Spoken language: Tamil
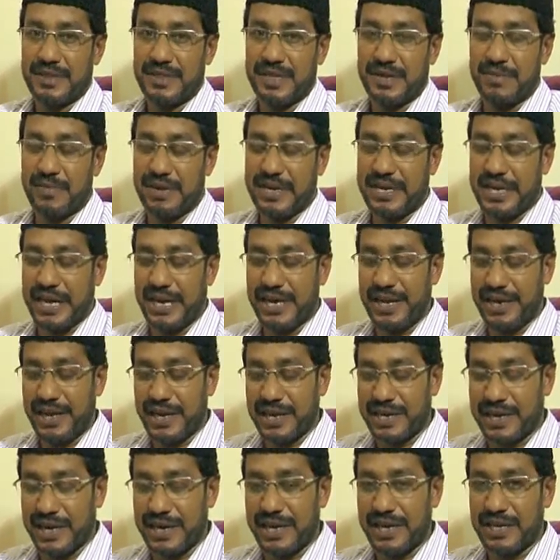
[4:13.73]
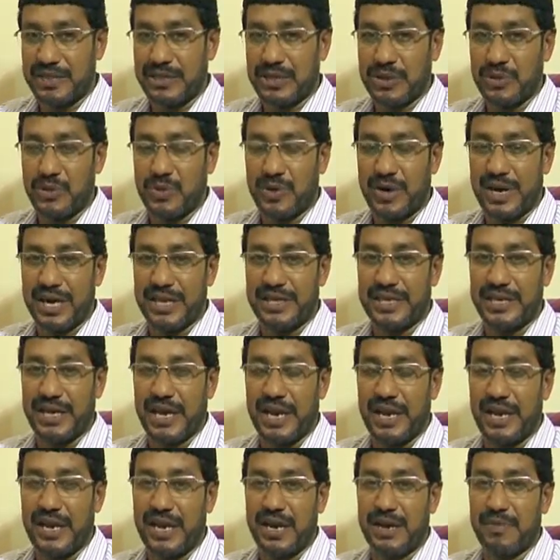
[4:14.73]
நமக்கு என்ன கிடைத்ததோ அது
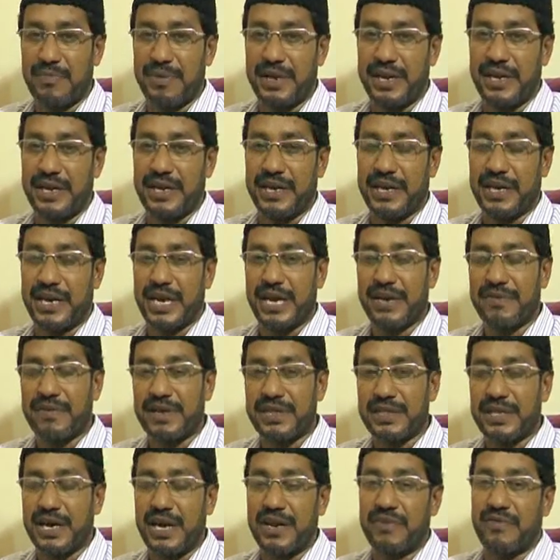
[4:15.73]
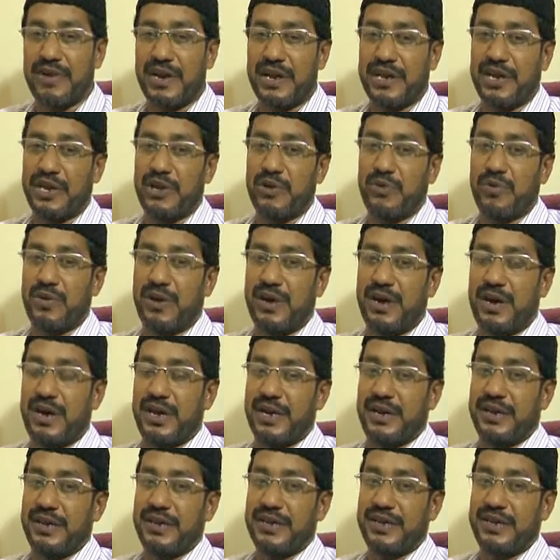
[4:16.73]
எல்லாமே இறைவன் தான்
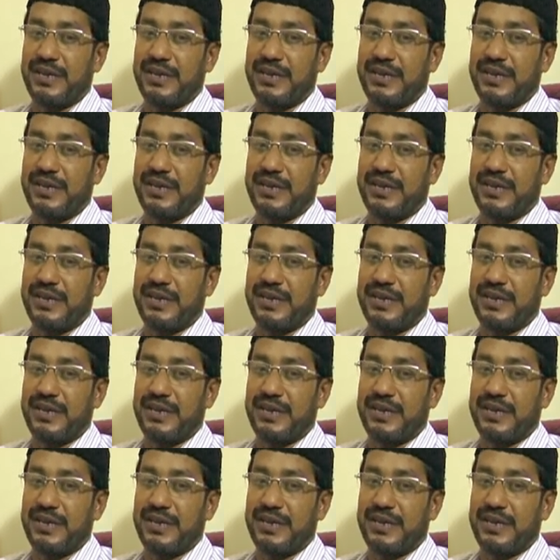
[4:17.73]
வழங்கியுள்ளான்